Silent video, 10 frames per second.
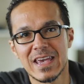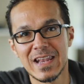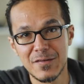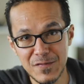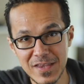Et
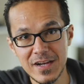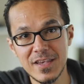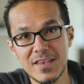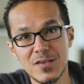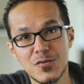la
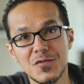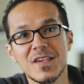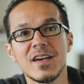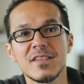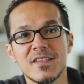finalité de tout
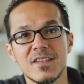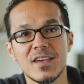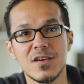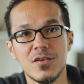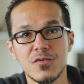ça,
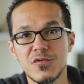c'est euh,